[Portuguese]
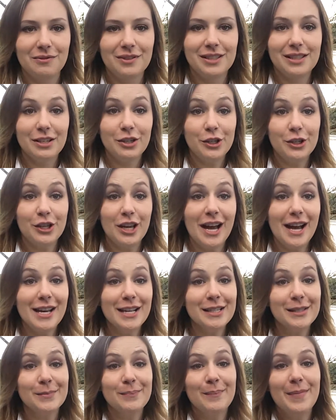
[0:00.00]
você já
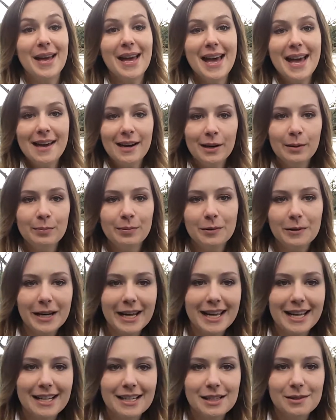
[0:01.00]
espera por
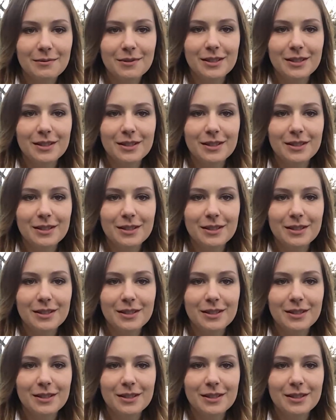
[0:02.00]
eles,